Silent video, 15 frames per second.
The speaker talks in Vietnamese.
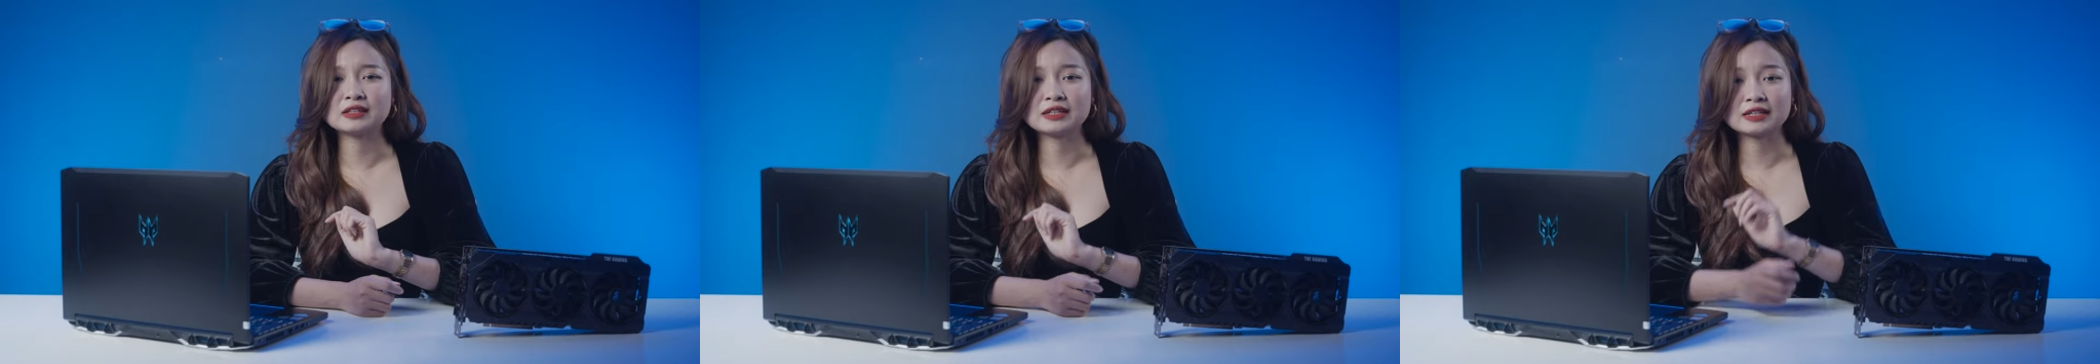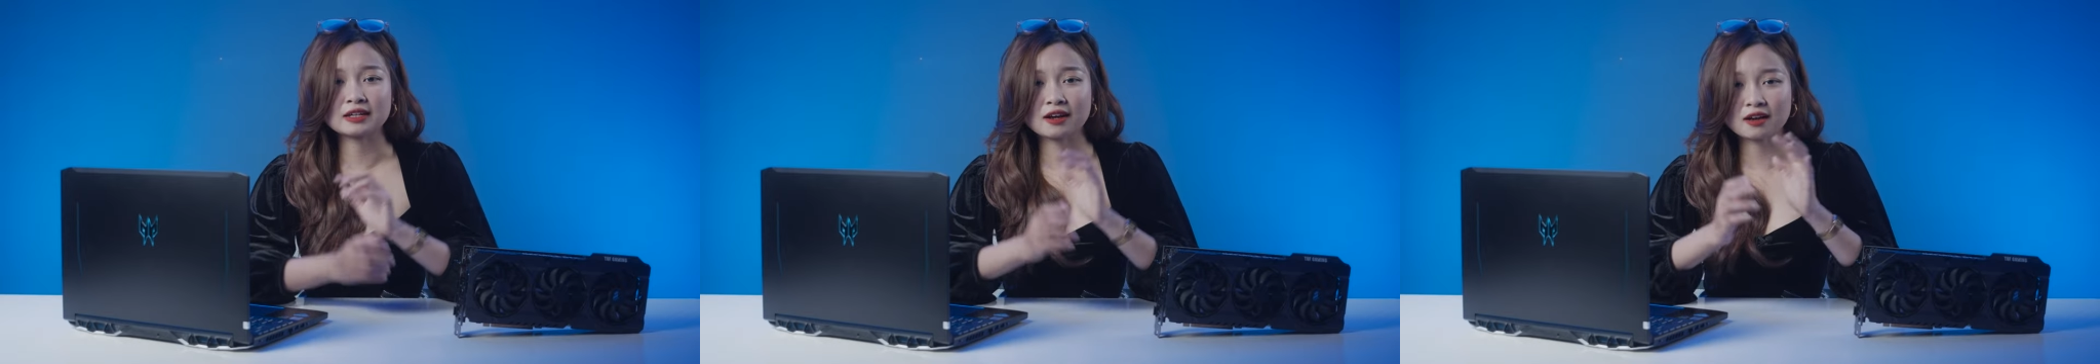
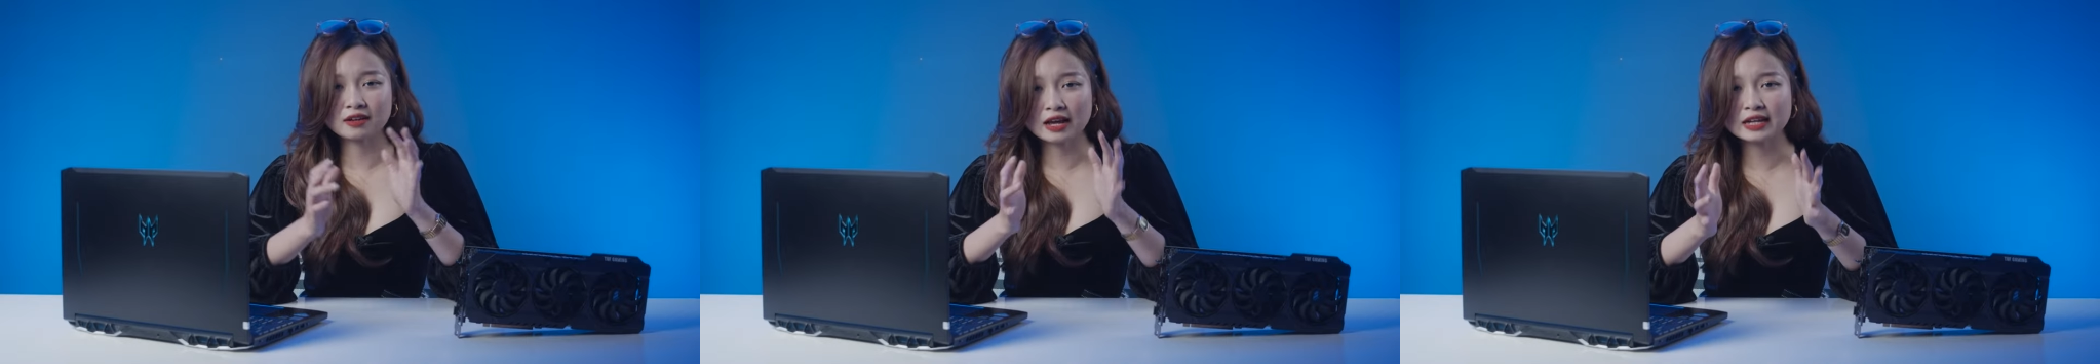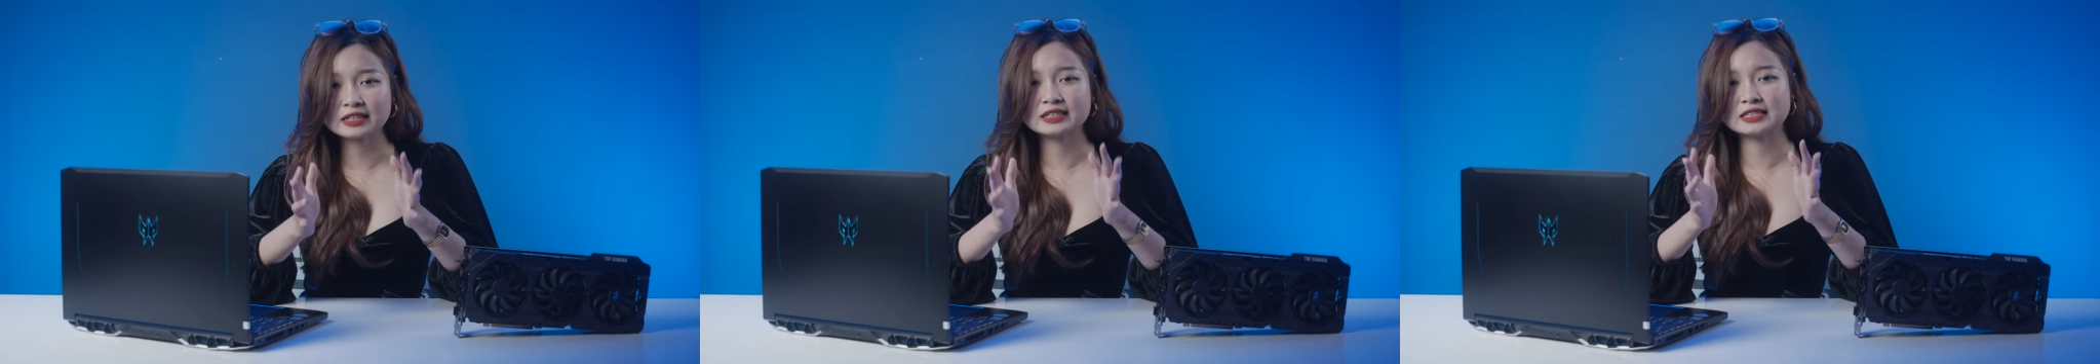thì
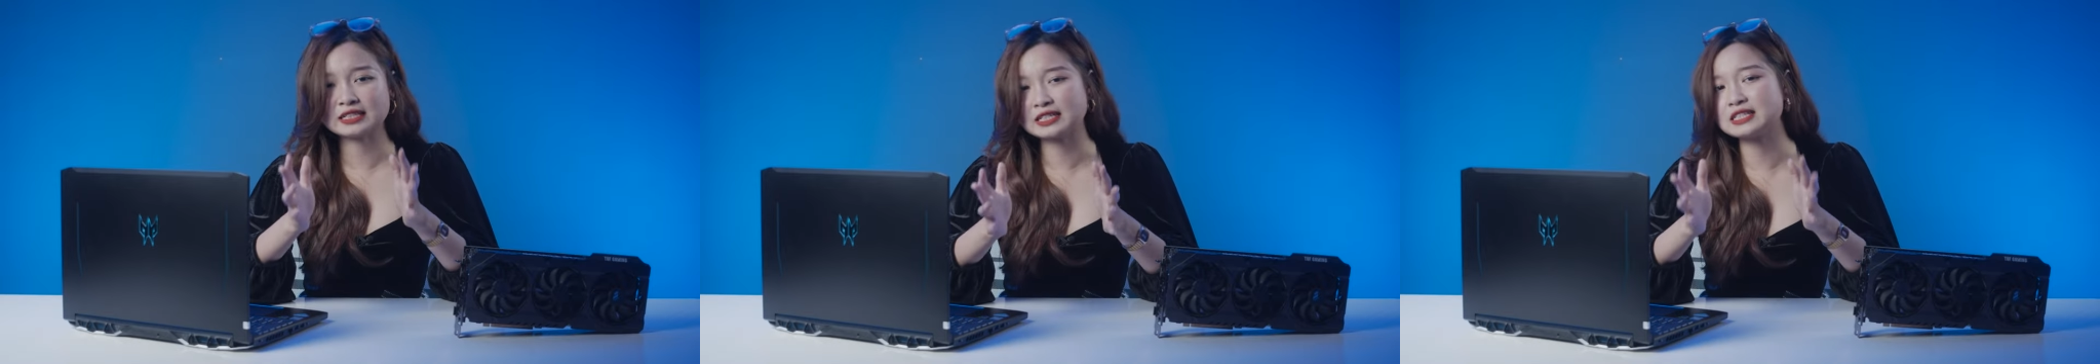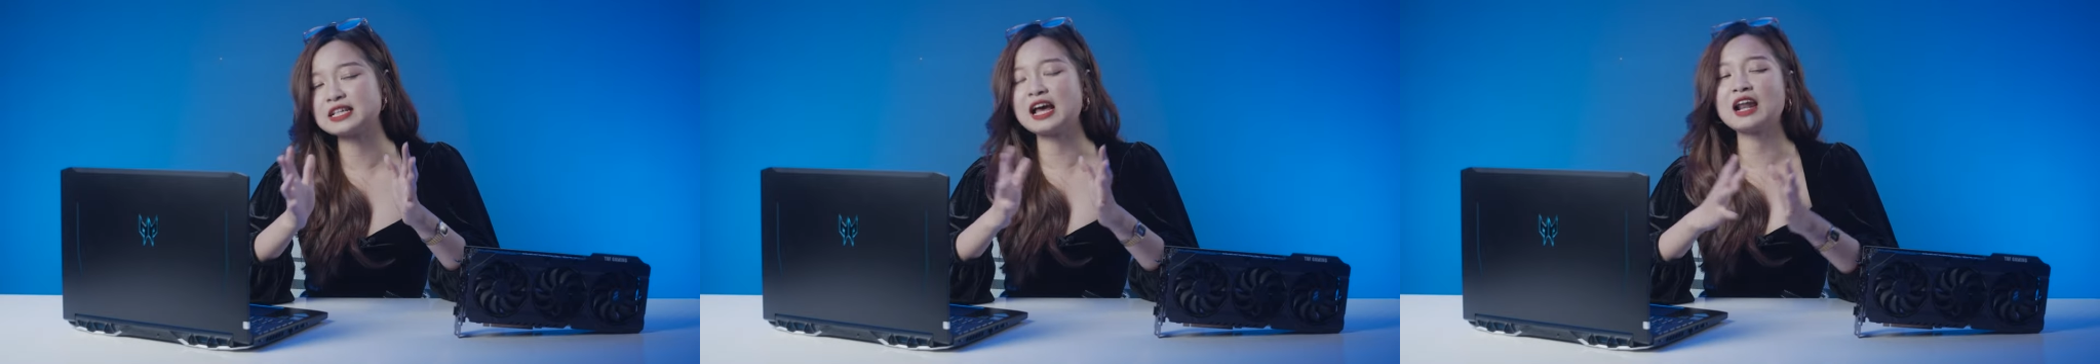đây
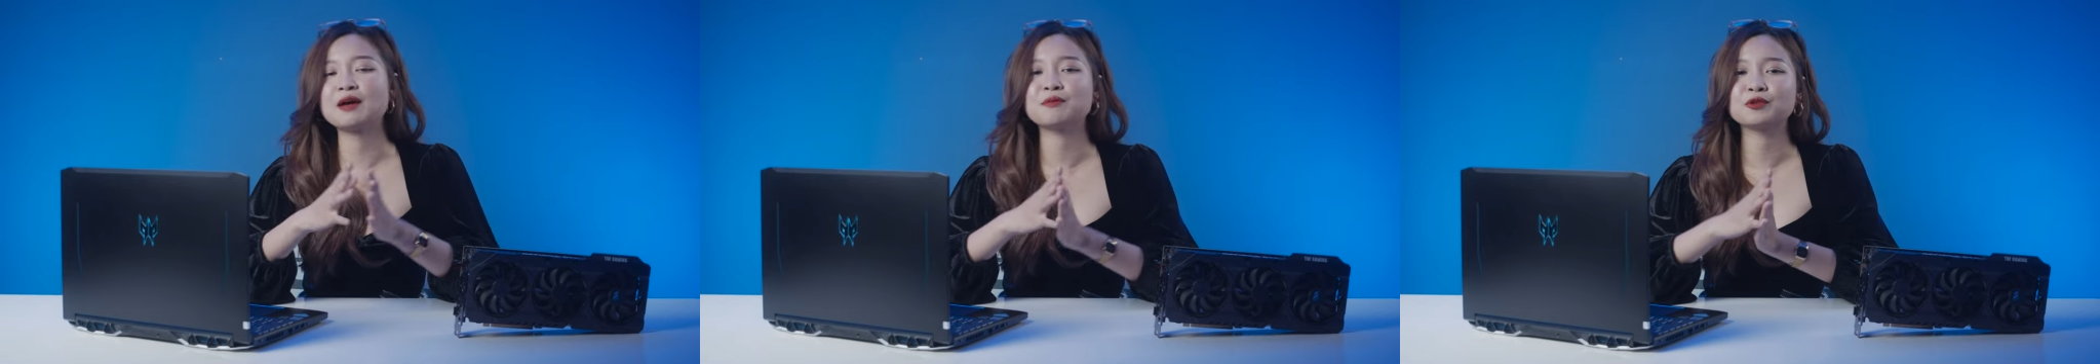chính xác là